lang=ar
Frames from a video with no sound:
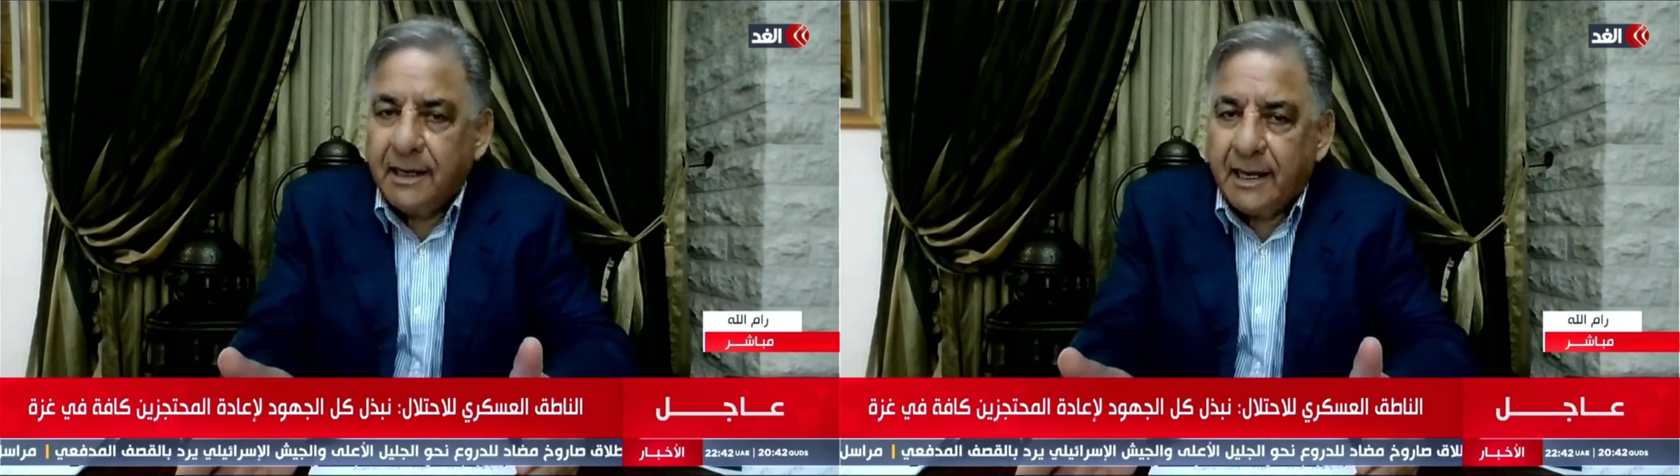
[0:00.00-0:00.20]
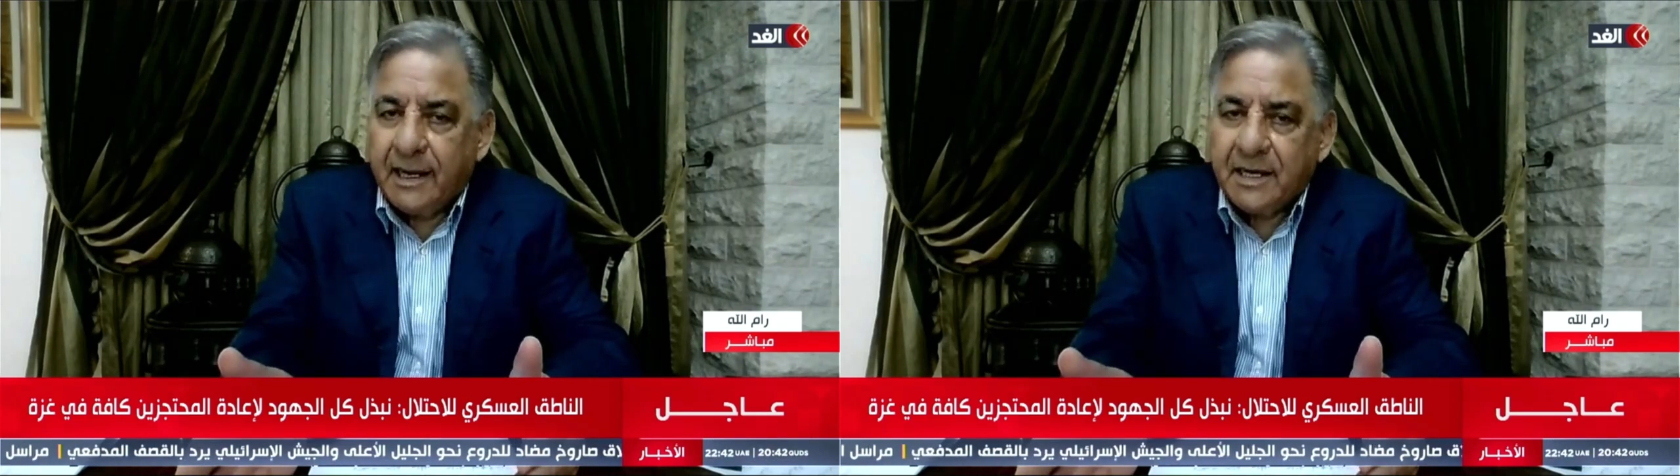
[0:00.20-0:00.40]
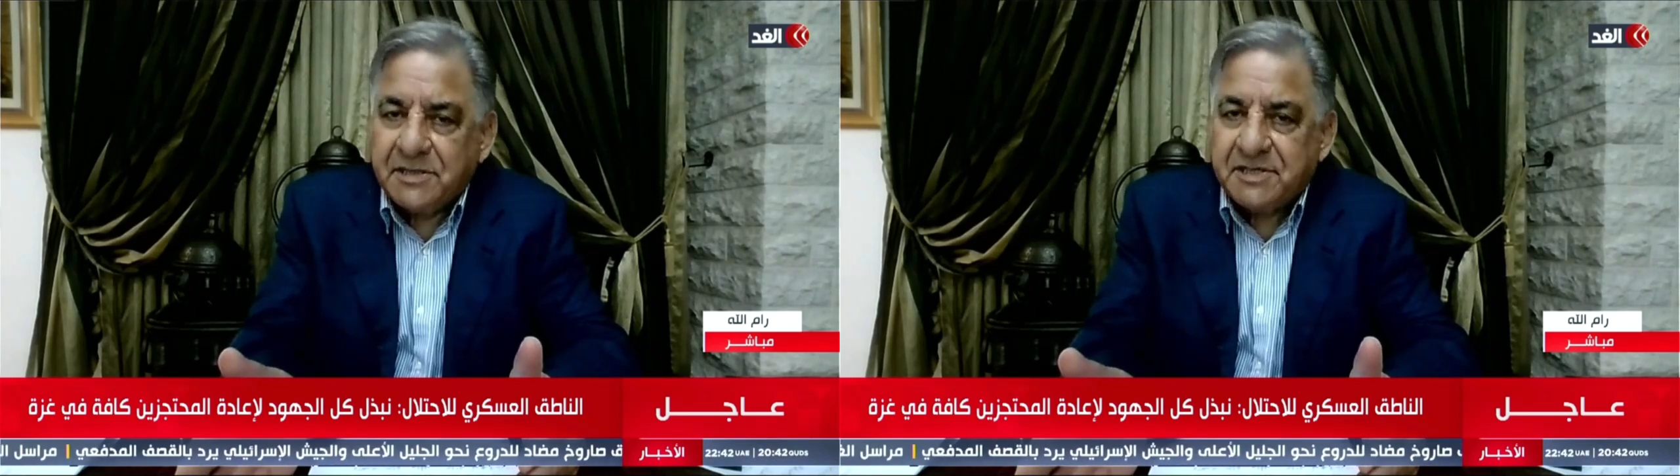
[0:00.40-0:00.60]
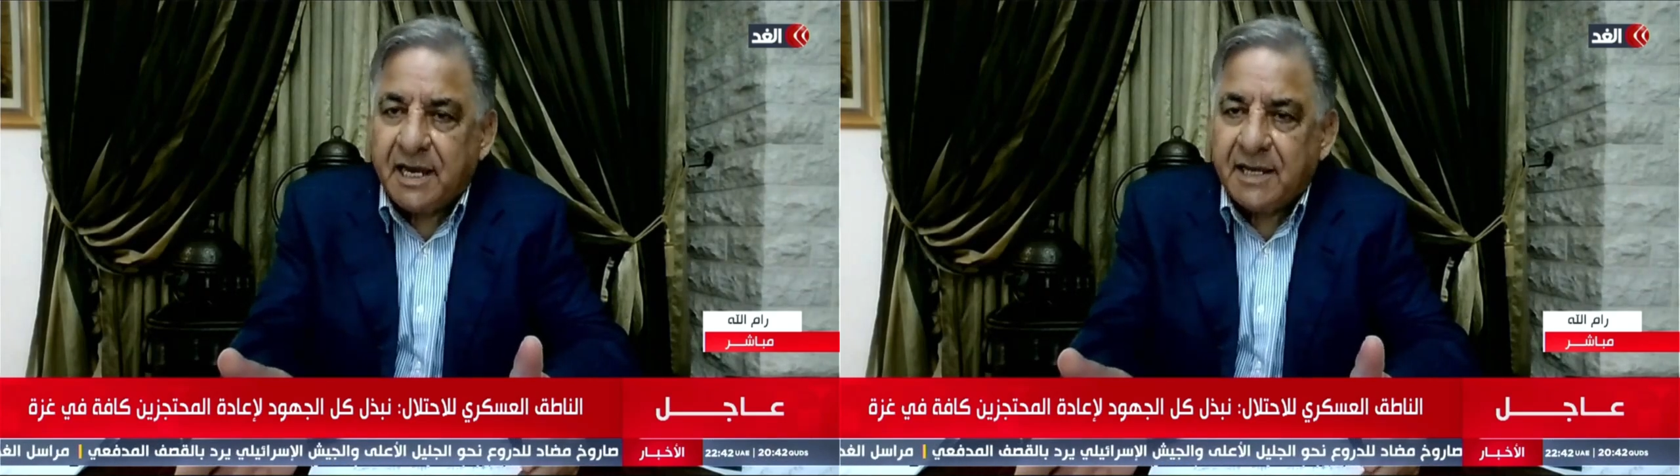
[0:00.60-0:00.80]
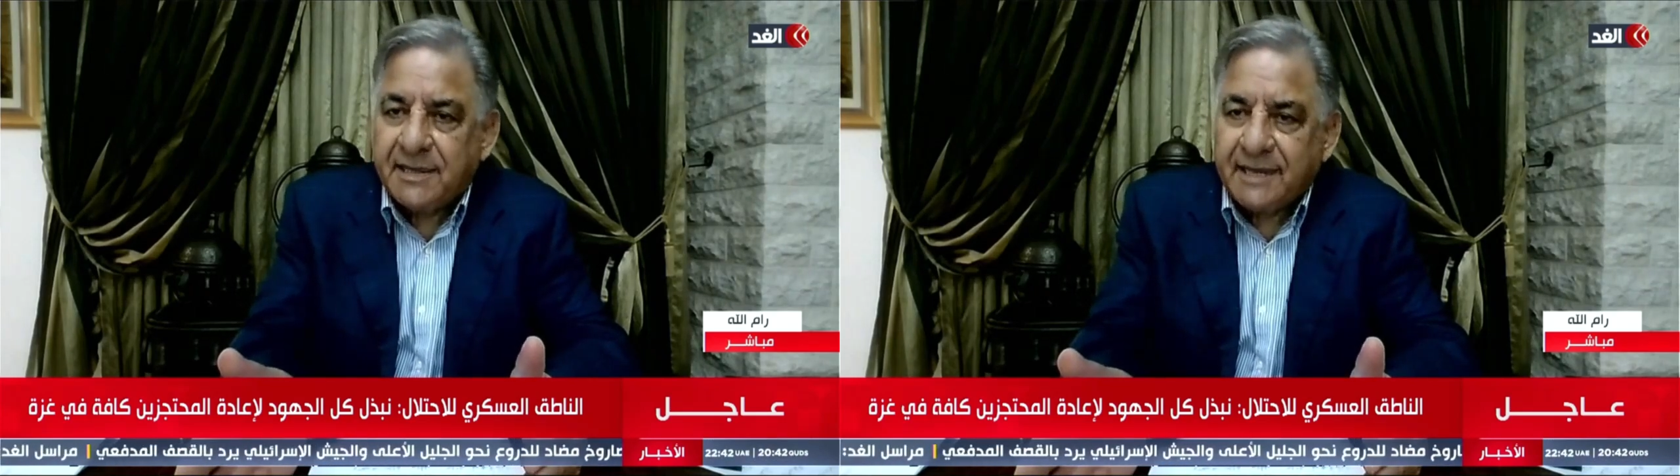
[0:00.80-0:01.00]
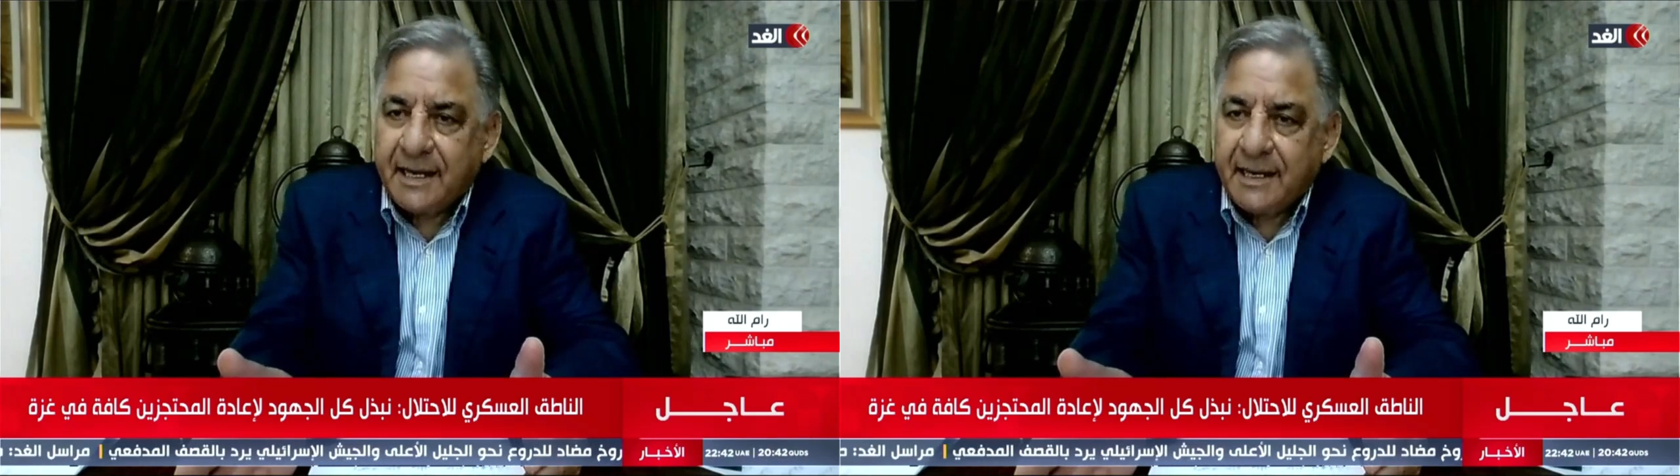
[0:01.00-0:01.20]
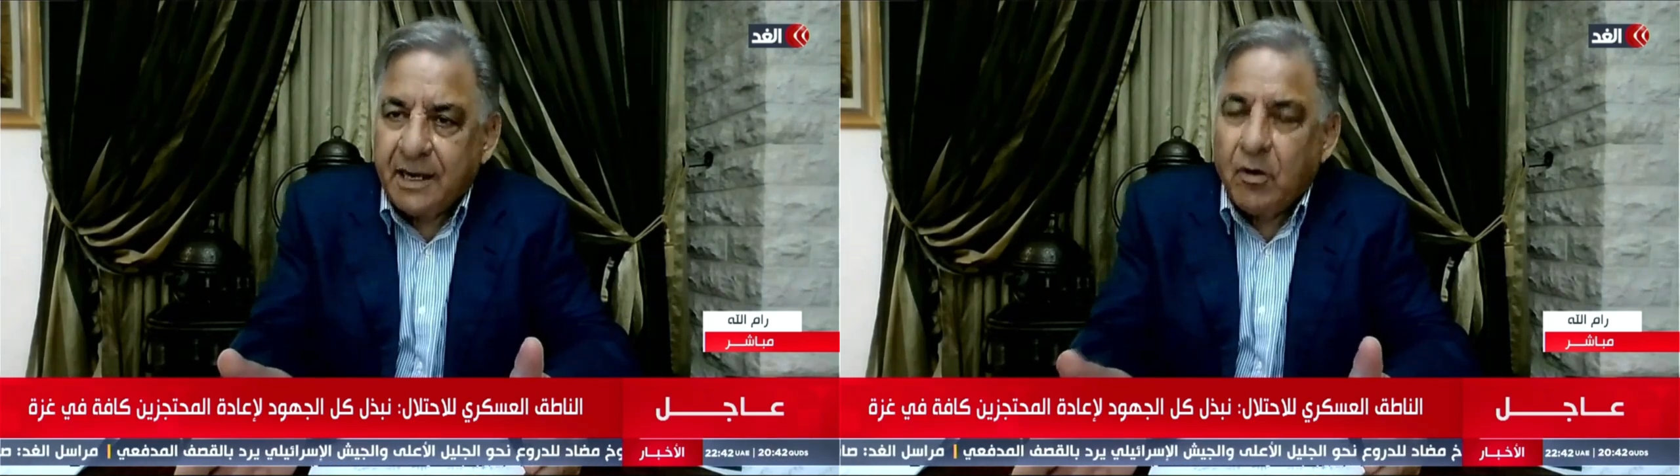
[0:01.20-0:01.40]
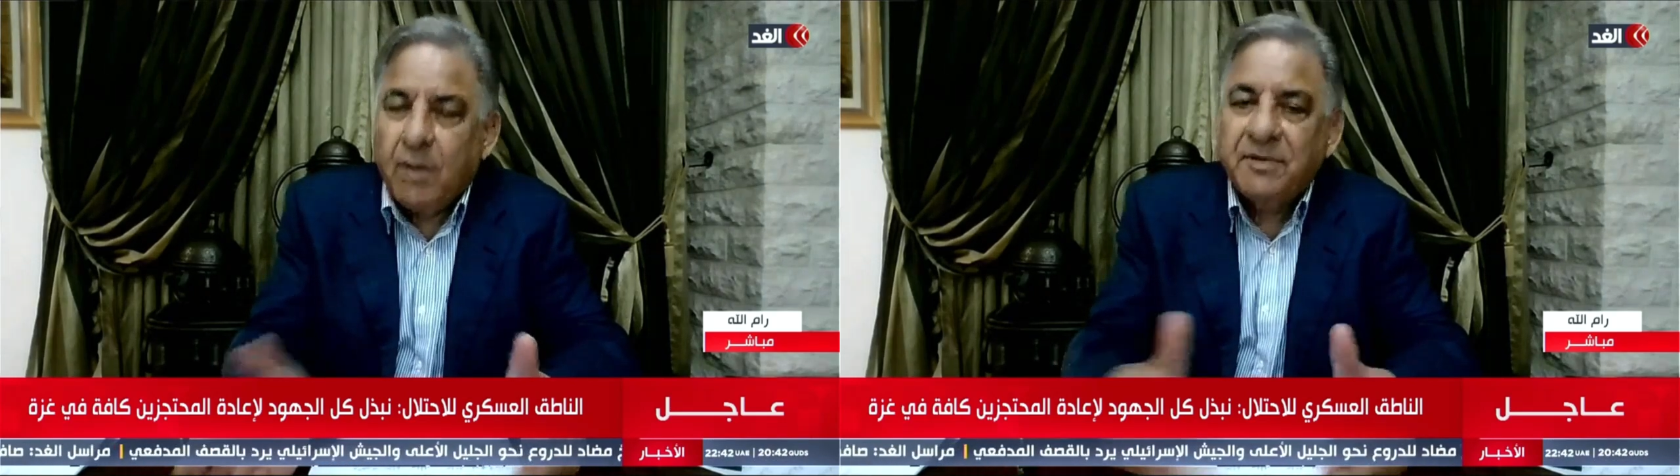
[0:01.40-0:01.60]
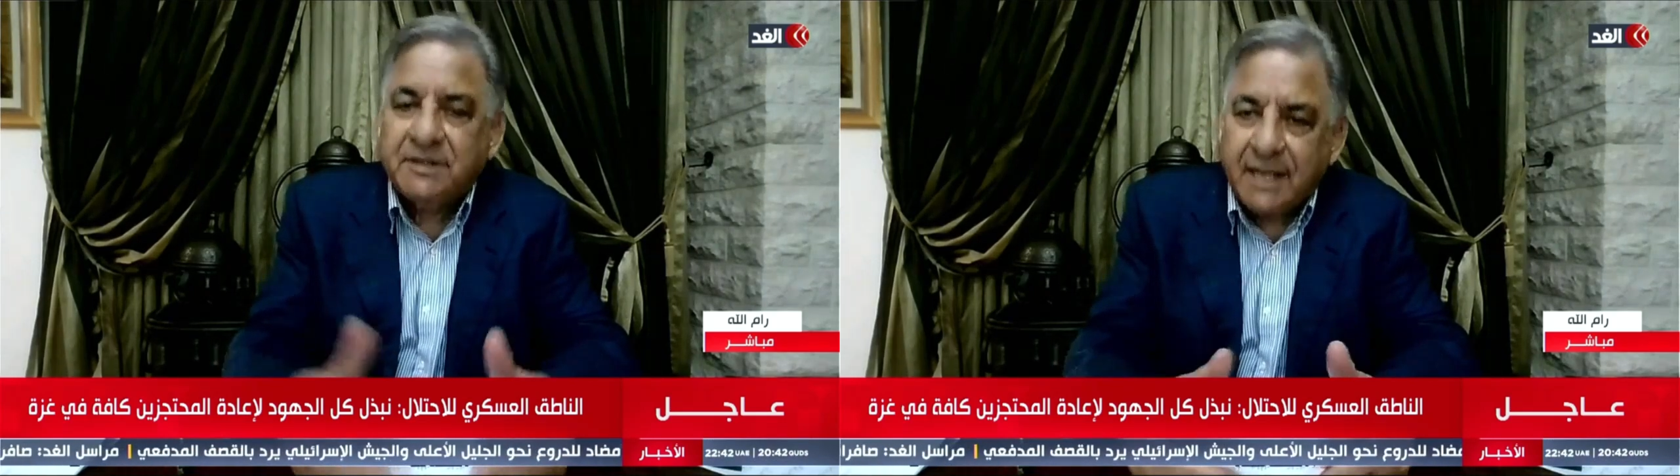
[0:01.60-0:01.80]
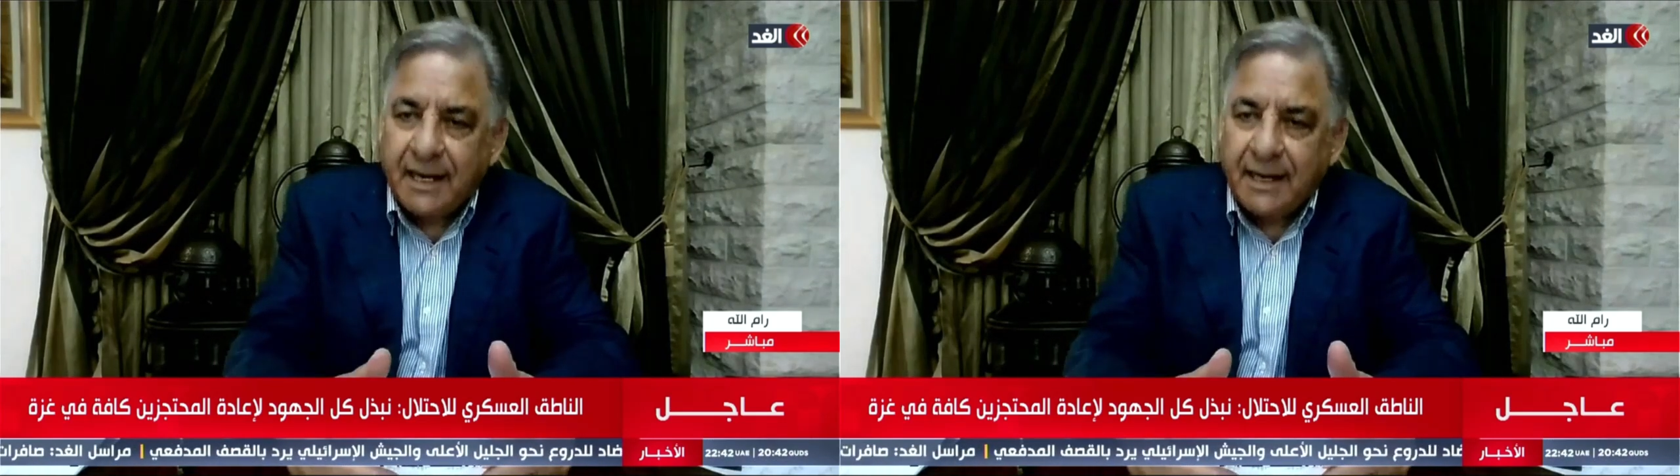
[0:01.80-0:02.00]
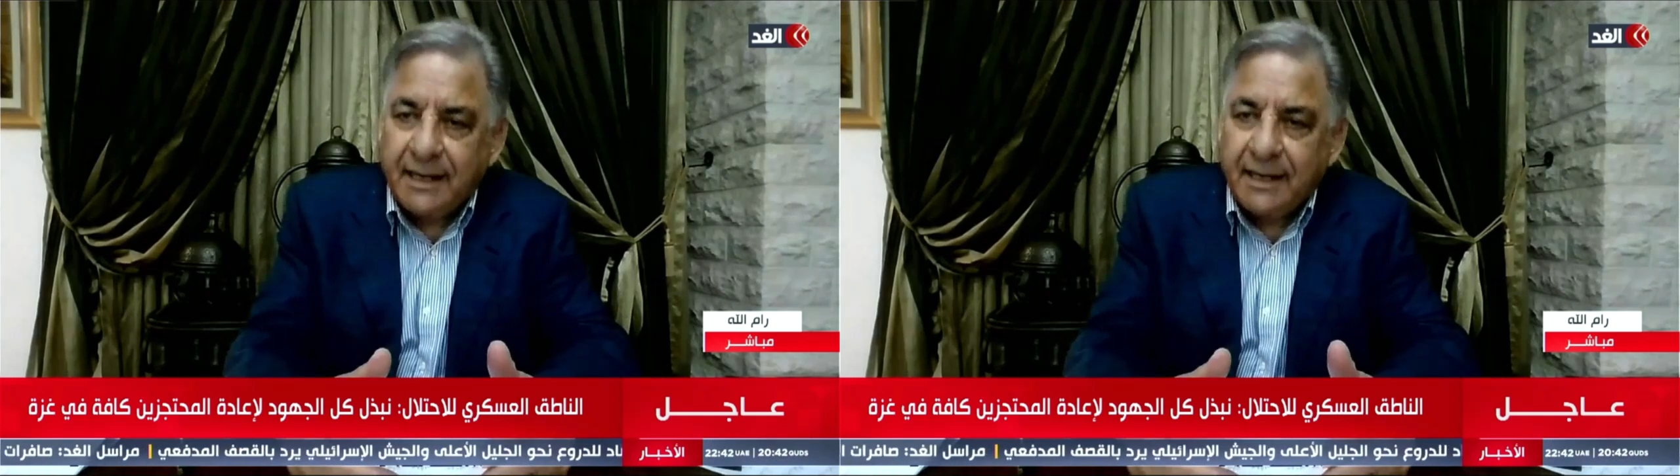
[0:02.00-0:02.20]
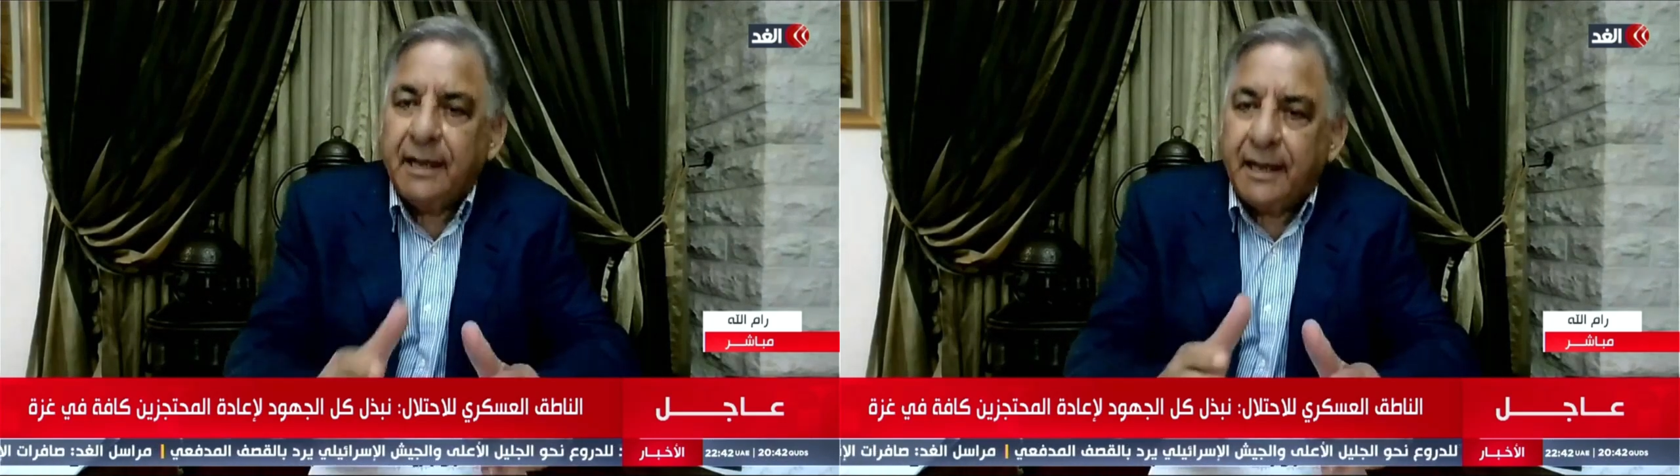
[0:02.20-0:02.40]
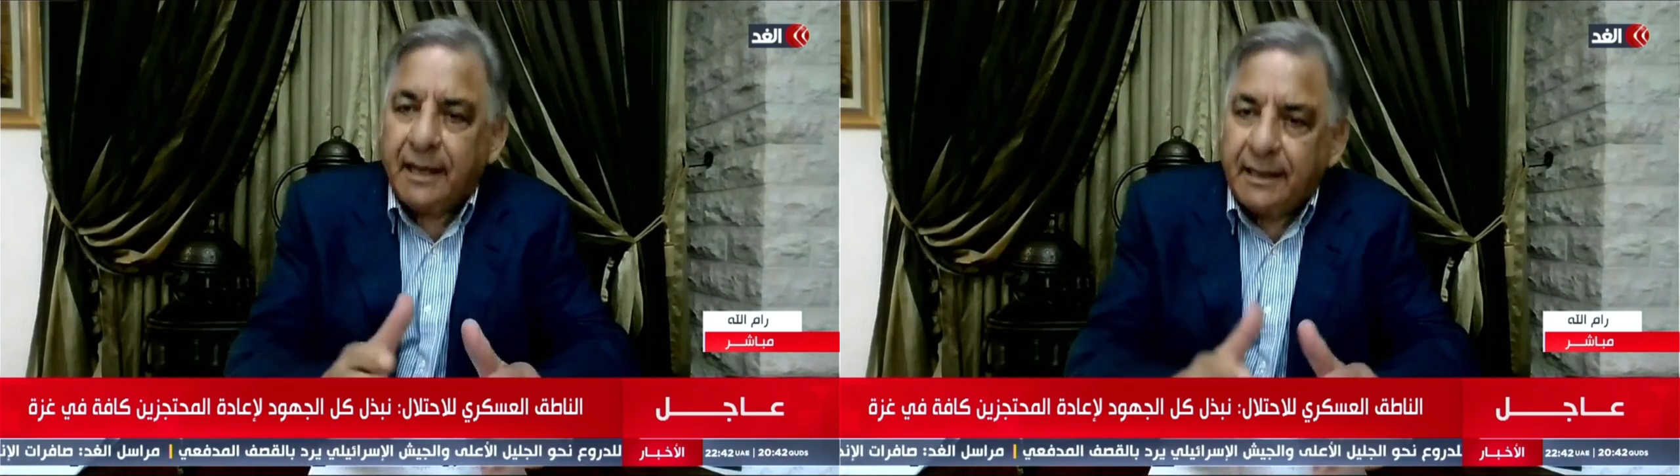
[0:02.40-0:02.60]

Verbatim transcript: إلى غزة الثانية وبالتالي